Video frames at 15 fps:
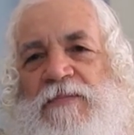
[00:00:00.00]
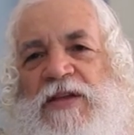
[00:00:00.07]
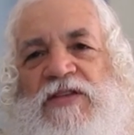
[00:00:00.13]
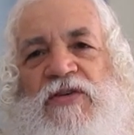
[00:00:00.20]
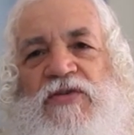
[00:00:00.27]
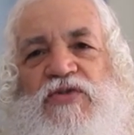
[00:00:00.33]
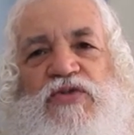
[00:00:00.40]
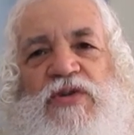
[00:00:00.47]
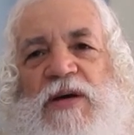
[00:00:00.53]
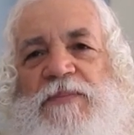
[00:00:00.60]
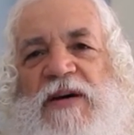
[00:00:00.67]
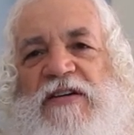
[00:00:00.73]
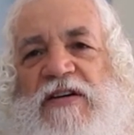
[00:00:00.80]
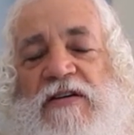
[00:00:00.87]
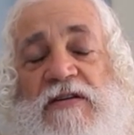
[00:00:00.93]
Mais tant que tu l'as
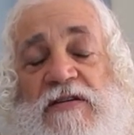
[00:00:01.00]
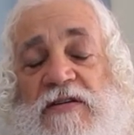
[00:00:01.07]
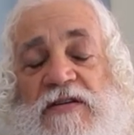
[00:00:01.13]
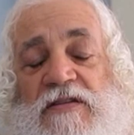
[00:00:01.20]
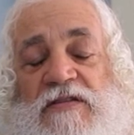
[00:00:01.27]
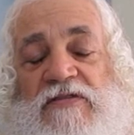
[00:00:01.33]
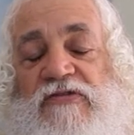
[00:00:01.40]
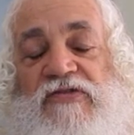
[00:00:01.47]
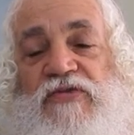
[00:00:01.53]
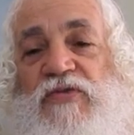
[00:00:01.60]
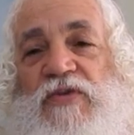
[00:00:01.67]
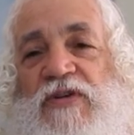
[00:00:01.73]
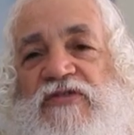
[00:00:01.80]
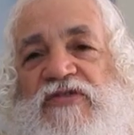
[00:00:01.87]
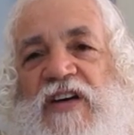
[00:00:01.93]
pas
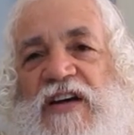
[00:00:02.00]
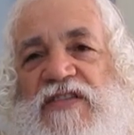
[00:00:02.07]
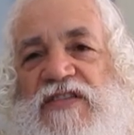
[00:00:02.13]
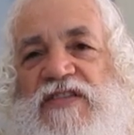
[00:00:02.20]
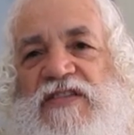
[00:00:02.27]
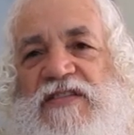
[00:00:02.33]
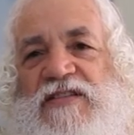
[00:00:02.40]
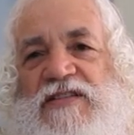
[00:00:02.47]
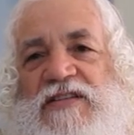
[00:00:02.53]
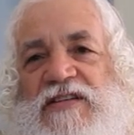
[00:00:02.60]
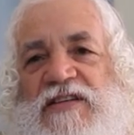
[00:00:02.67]
vue en face,